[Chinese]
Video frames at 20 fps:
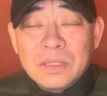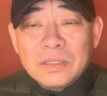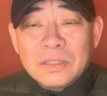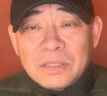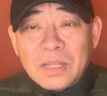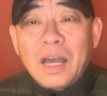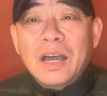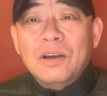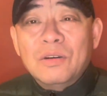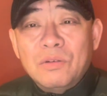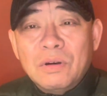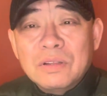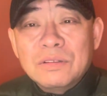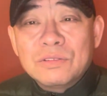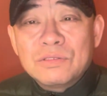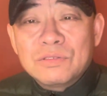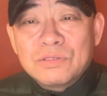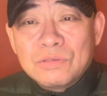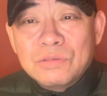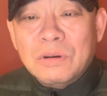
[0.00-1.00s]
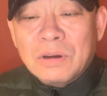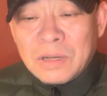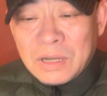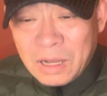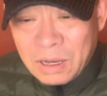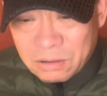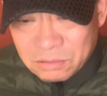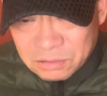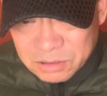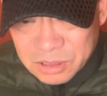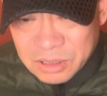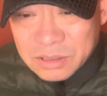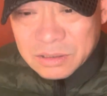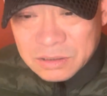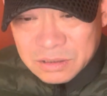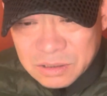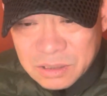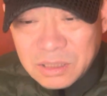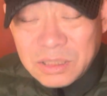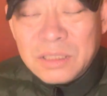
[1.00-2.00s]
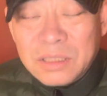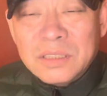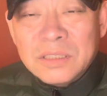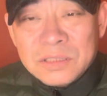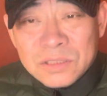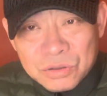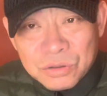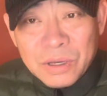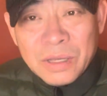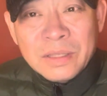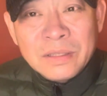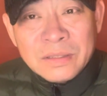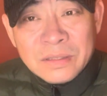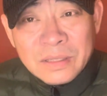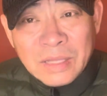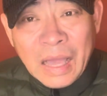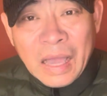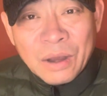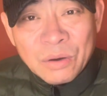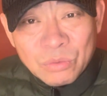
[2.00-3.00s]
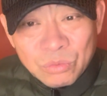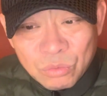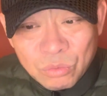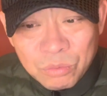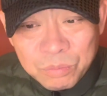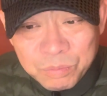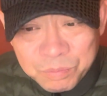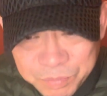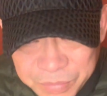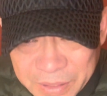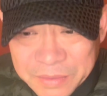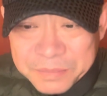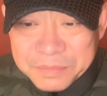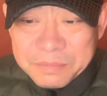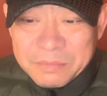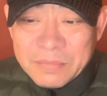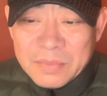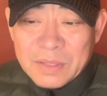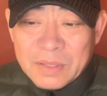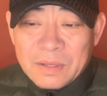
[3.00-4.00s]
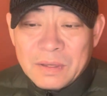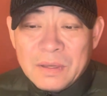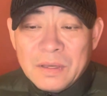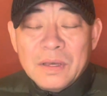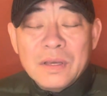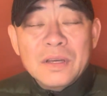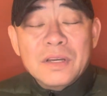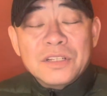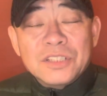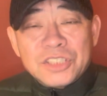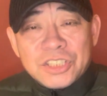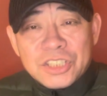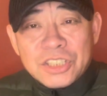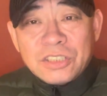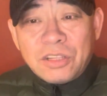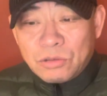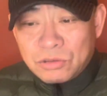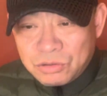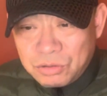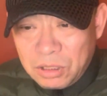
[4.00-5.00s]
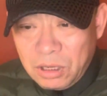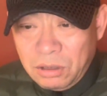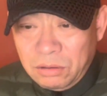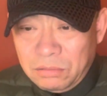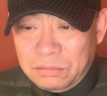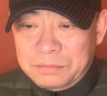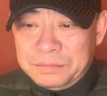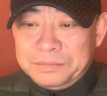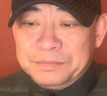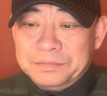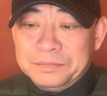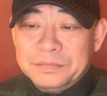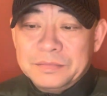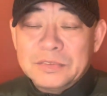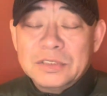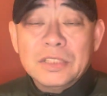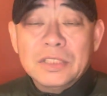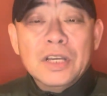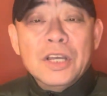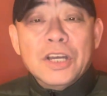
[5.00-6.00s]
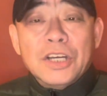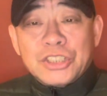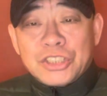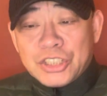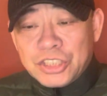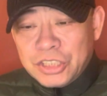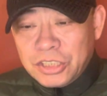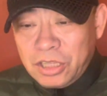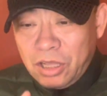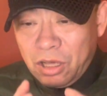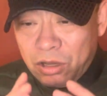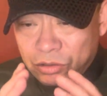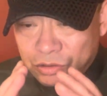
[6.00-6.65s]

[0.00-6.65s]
当官做老爷，特权大无边。直到最后，直到